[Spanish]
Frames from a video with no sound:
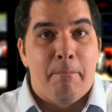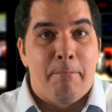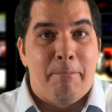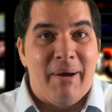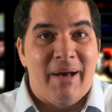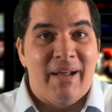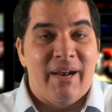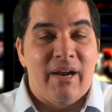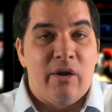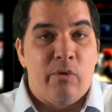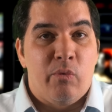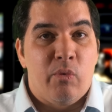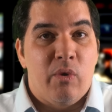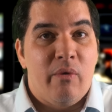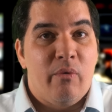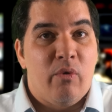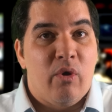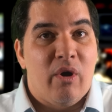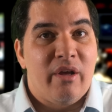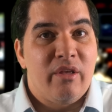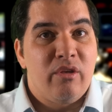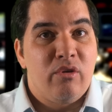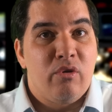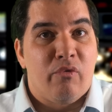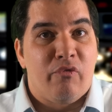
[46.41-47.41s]
para el
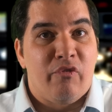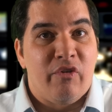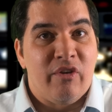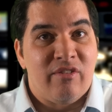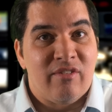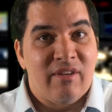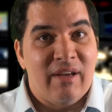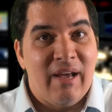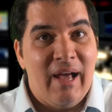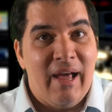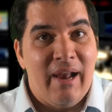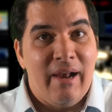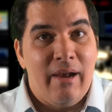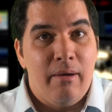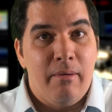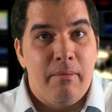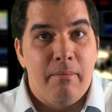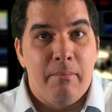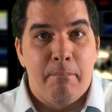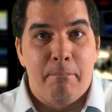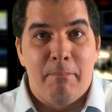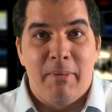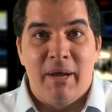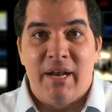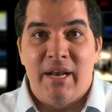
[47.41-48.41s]
nuevo año fiscal
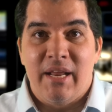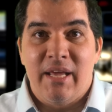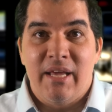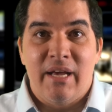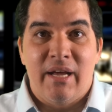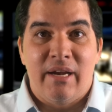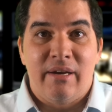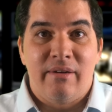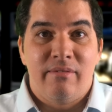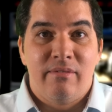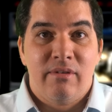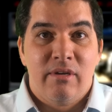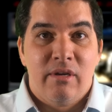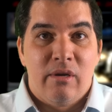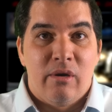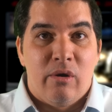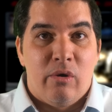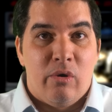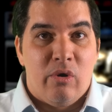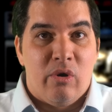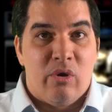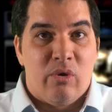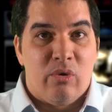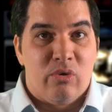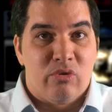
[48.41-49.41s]
venían
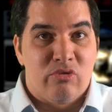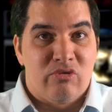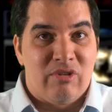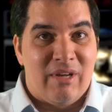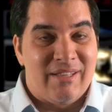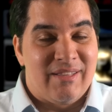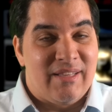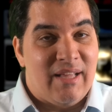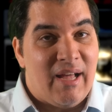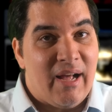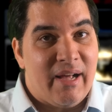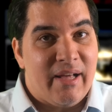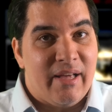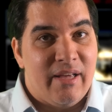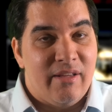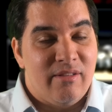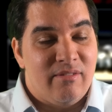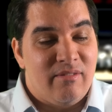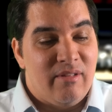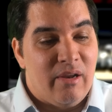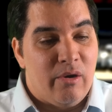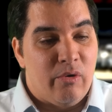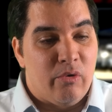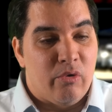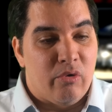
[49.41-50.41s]
los
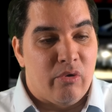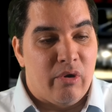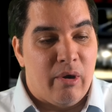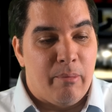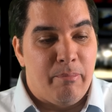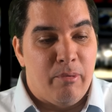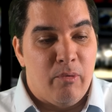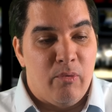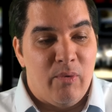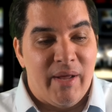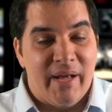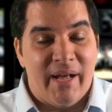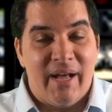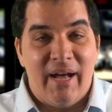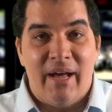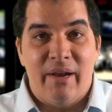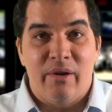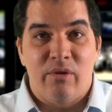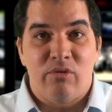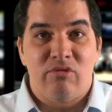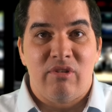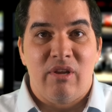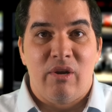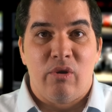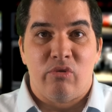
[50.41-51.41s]
ataques de los
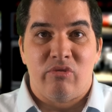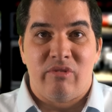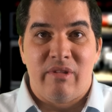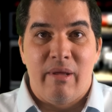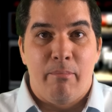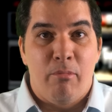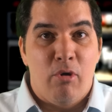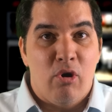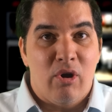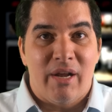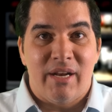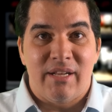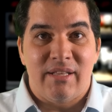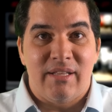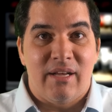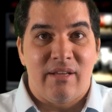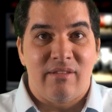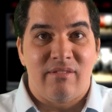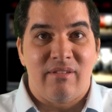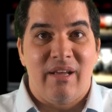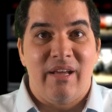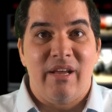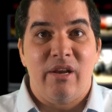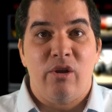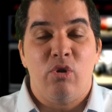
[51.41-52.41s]
republicanos y los
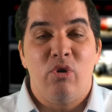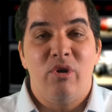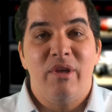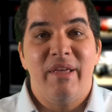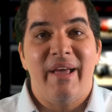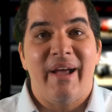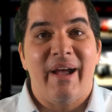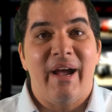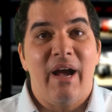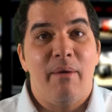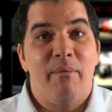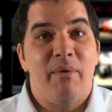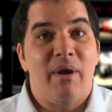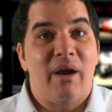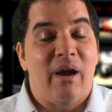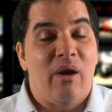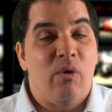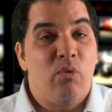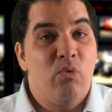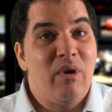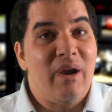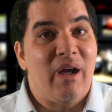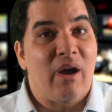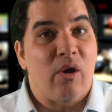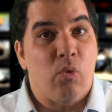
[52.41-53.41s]
demócratas y no llegaban a
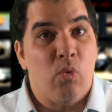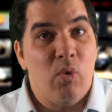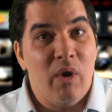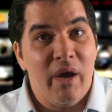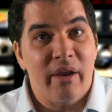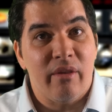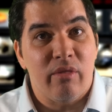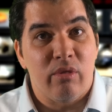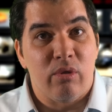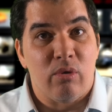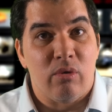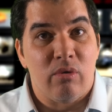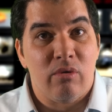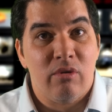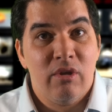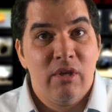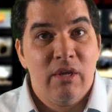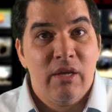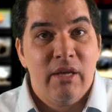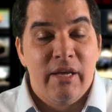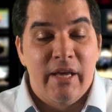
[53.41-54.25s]
un acuerdo.